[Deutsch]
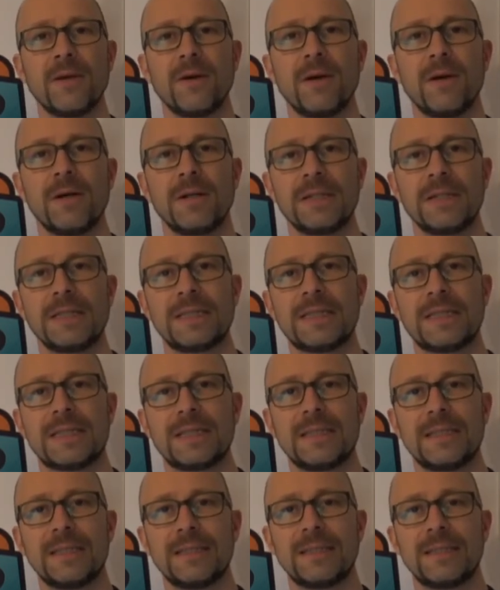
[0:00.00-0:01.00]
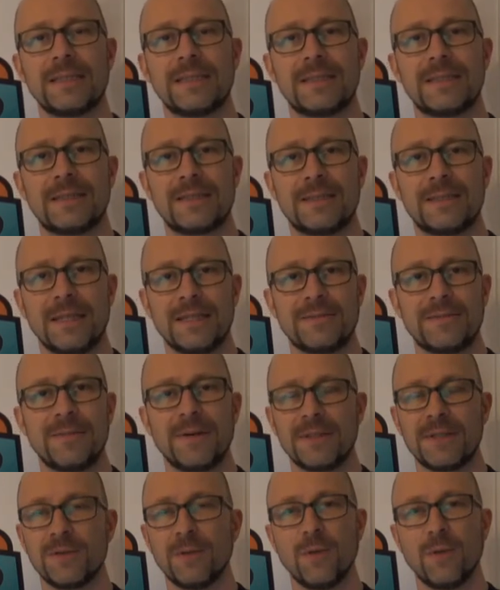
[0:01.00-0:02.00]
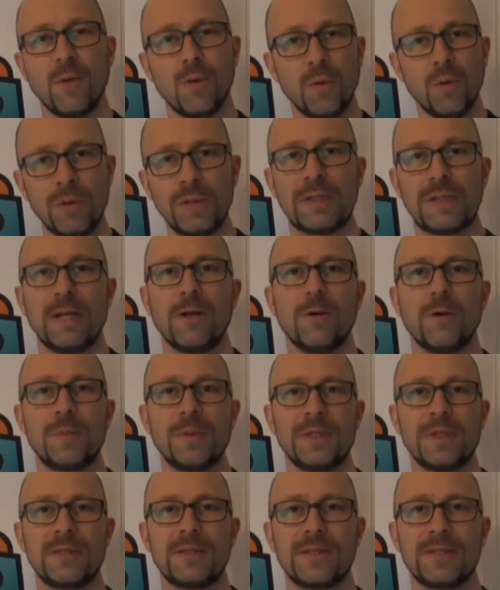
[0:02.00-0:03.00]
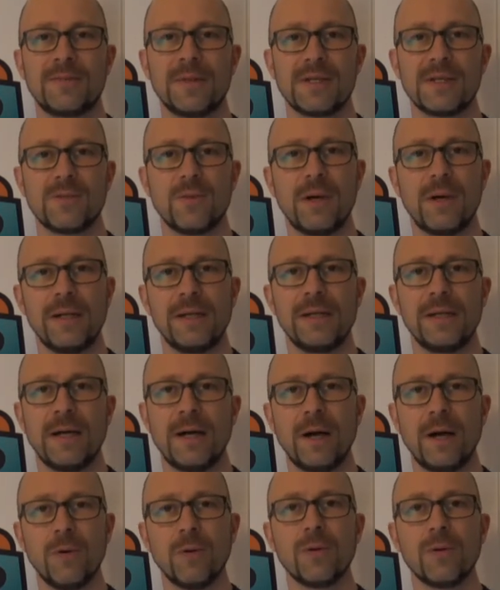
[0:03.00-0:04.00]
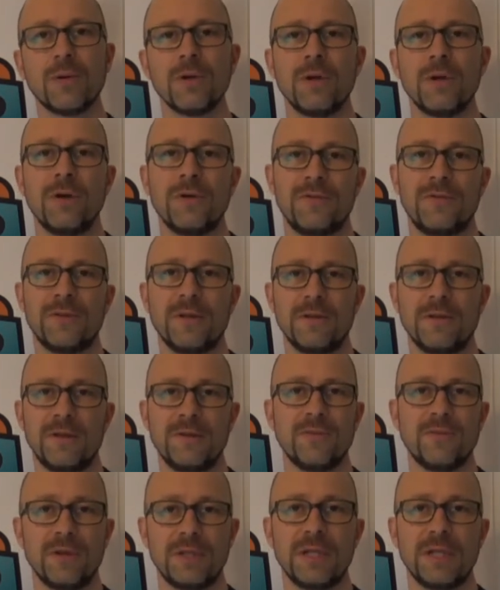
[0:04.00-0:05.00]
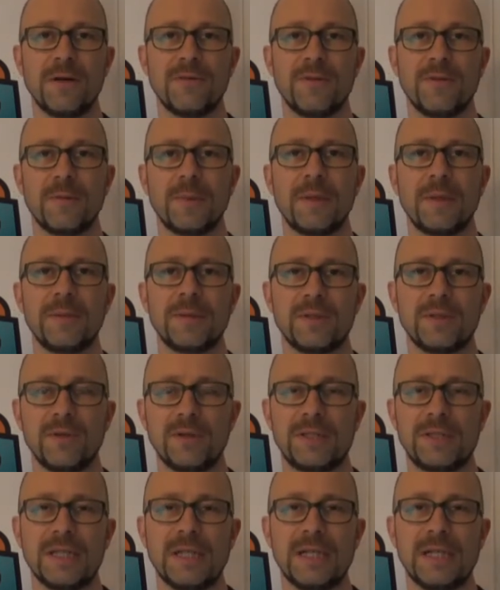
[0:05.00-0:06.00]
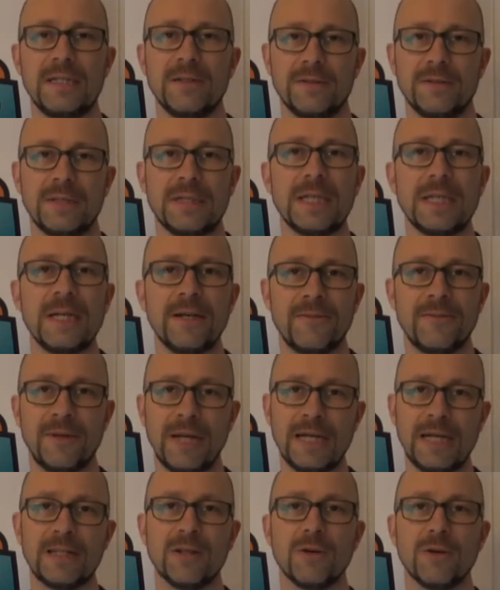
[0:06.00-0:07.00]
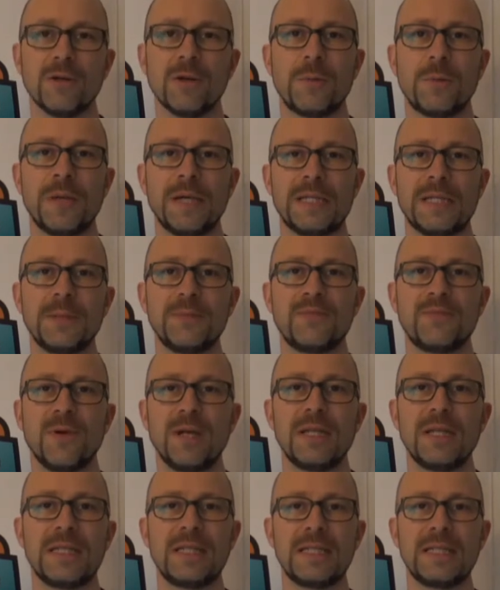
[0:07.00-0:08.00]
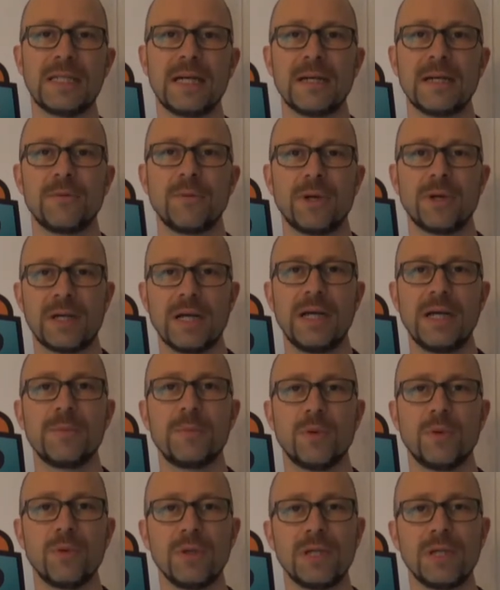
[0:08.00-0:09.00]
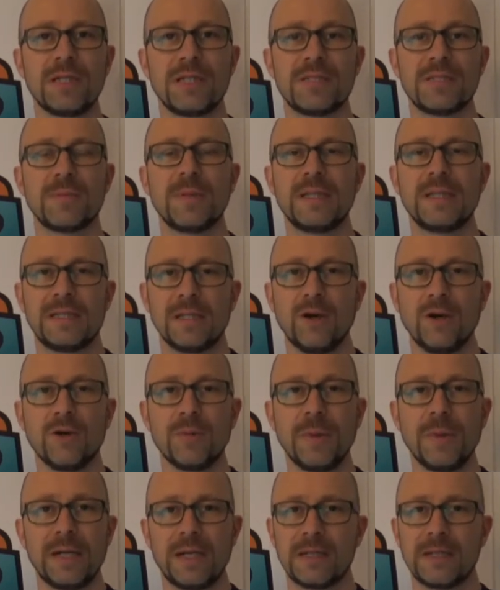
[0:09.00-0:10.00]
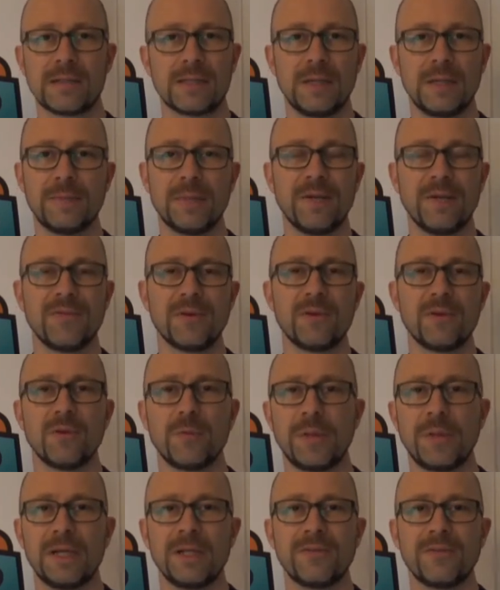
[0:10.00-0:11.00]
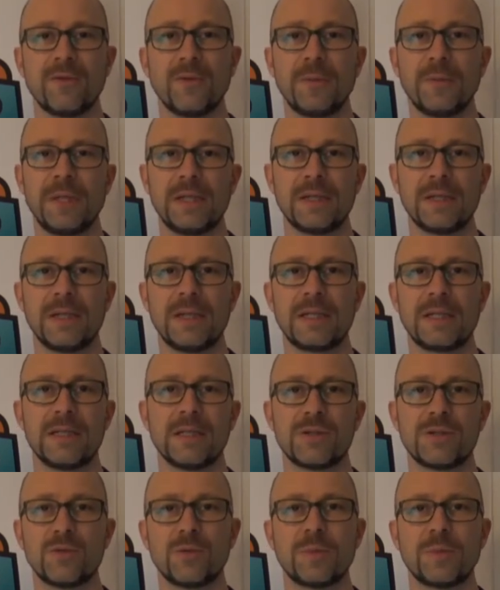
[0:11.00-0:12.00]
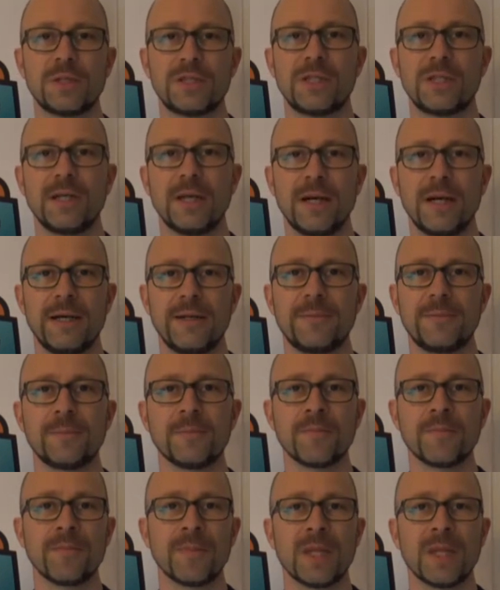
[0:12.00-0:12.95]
Und das war so unglaublich. Das war so ein Augenöffner und den wollte ich einfach mal mit euch teilen. Und vielleicht auch noch ein paar Tipps für alle, die sagen, boah, geil, Bouldern, das will ich auch mal. Also gebt einfach nur mal irgendwo im Internet in der Suchmaschine ein.